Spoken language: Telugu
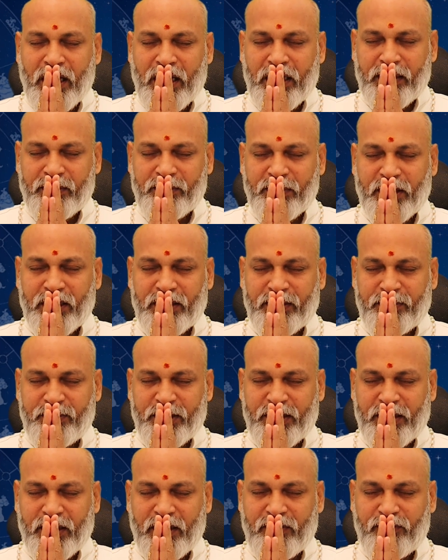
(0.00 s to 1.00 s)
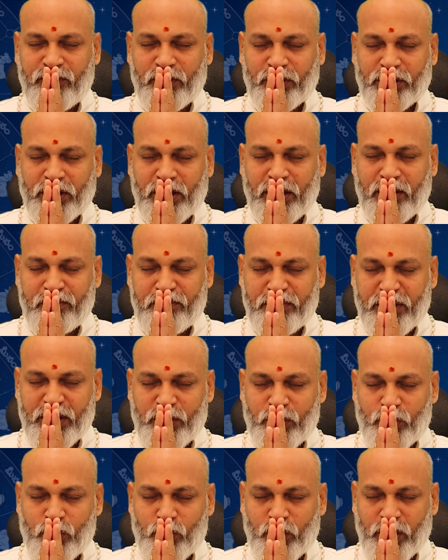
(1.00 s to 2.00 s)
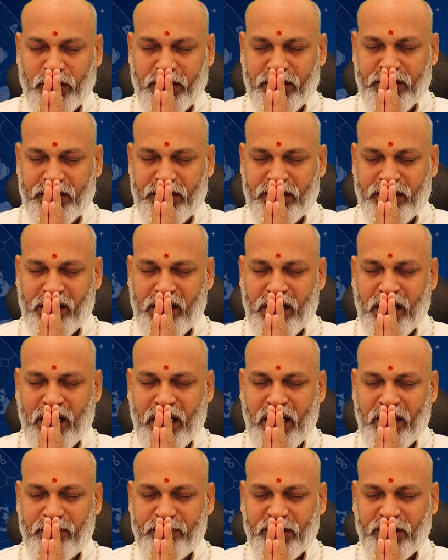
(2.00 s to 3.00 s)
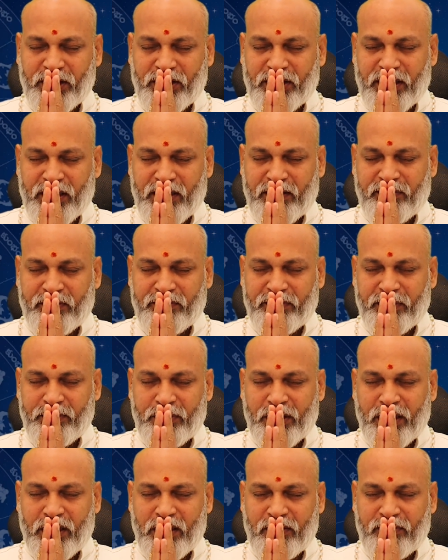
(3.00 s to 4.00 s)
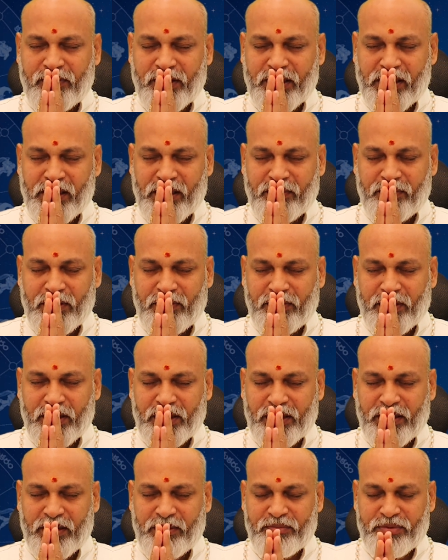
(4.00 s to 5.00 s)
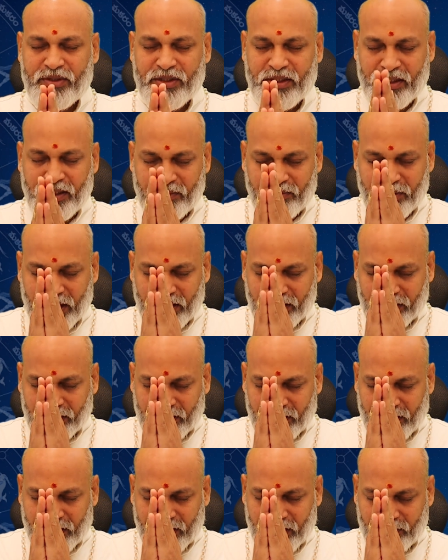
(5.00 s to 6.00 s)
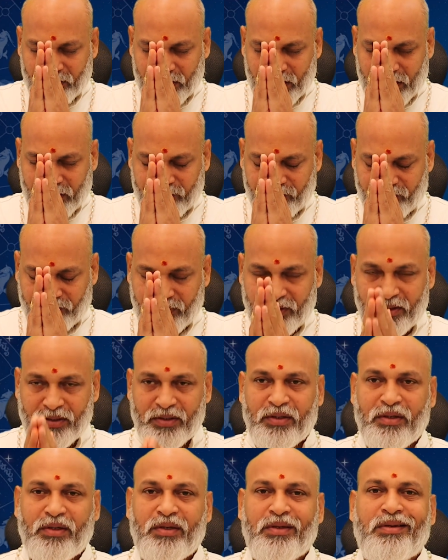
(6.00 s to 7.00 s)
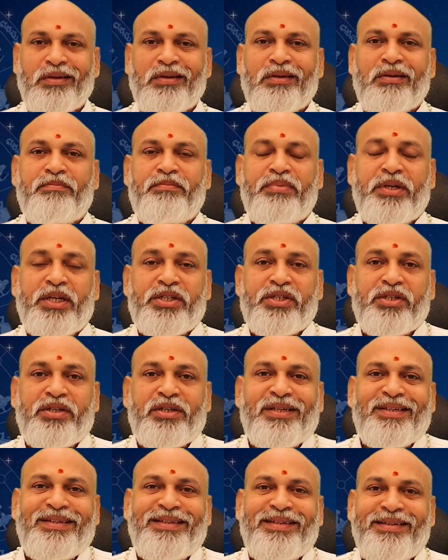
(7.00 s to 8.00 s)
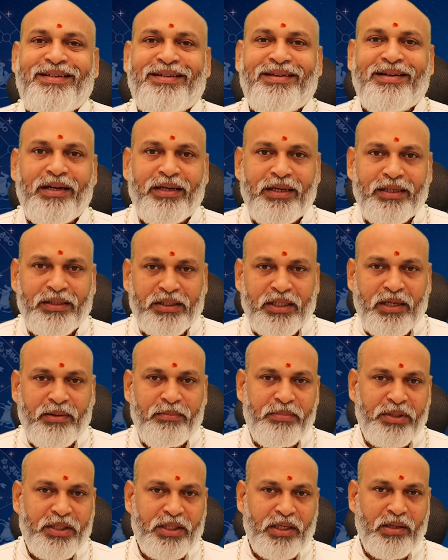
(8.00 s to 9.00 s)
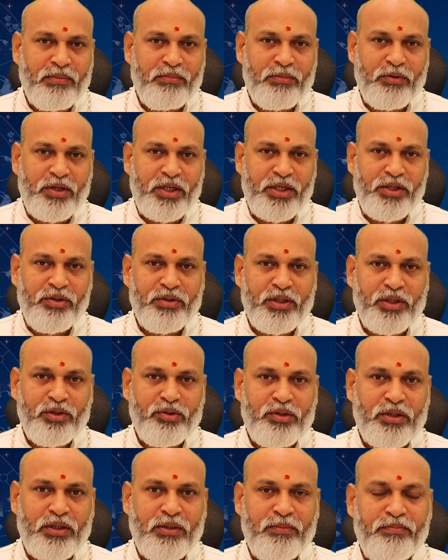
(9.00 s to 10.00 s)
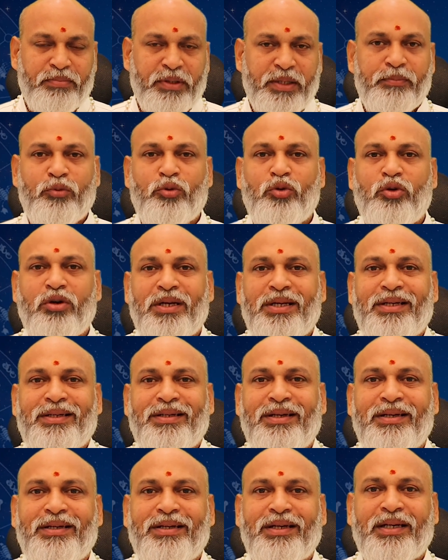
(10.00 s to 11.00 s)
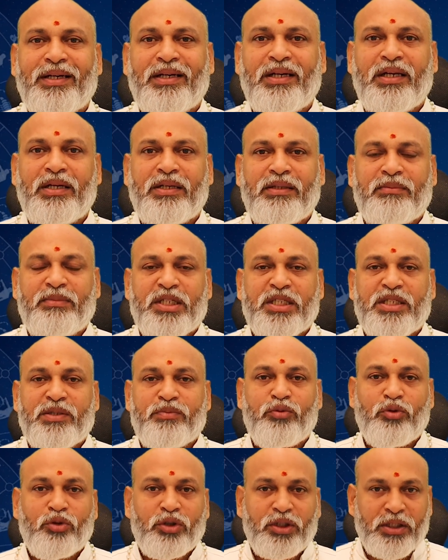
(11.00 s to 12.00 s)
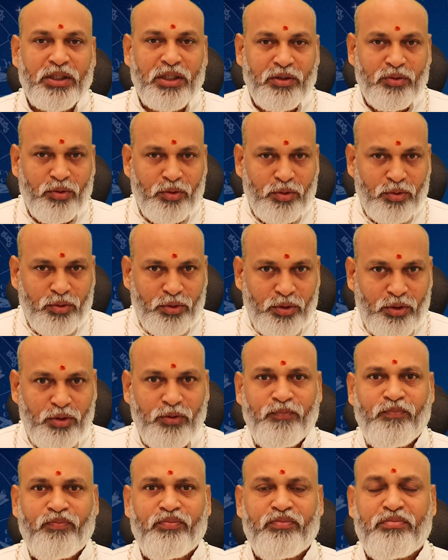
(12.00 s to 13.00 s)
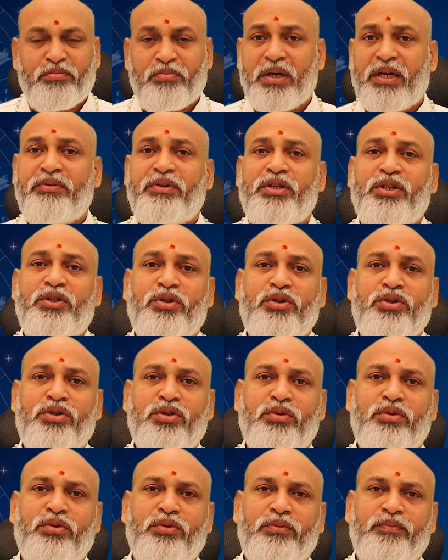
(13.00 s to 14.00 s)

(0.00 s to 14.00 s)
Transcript: అనిమాదిభిరావృతాం మయూకై అహమిత్యేవ విభావయే భవానీ శ్రీమాత్రే నమ ప్రేక్షకులకి ఆ లలితాంబిక అమ్మవారి యొక్క అనుగ్రహం పరిపూర్ణంగా కలగాలని మనస్ఫూర్తిగా కోరుకుంటూ మనం ఈరోజు